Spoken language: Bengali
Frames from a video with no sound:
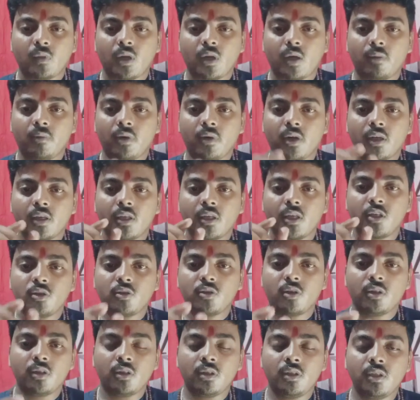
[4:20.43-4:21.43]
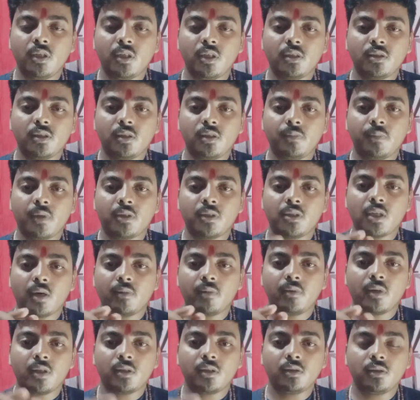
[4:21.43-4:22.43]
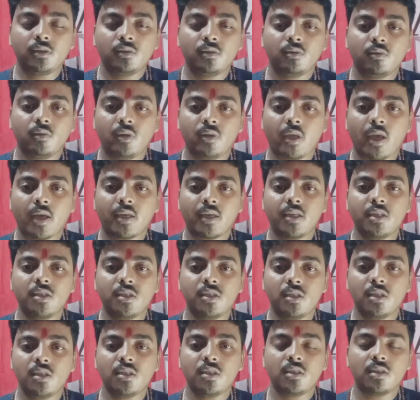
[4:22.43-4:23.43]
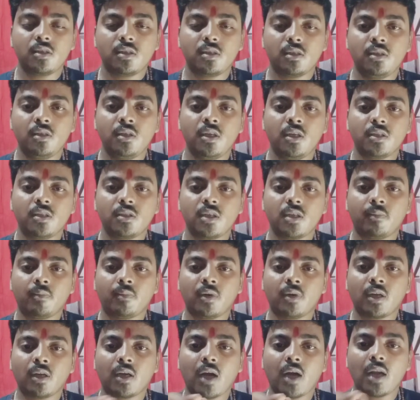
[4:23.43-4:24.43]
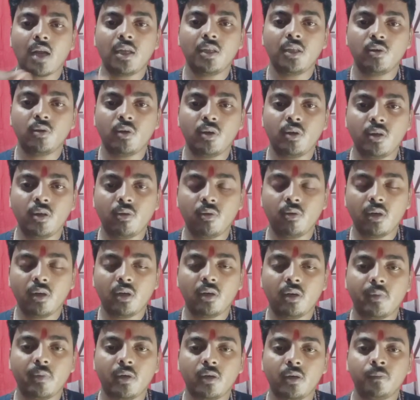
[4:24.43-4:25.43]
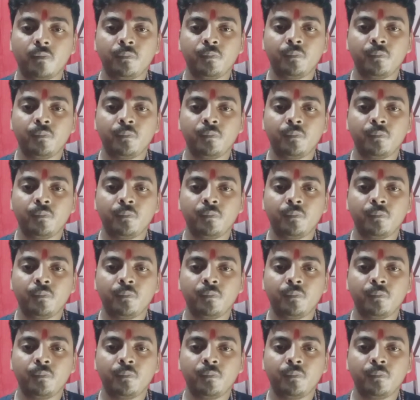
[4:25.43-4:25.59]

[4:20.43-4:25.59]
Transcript: আপনারা কেশর নিয়ে এসে বা জাবরান ওই একই জিনিস নিয়ে এসে আপনারা কালি তৈরি করে নেবেন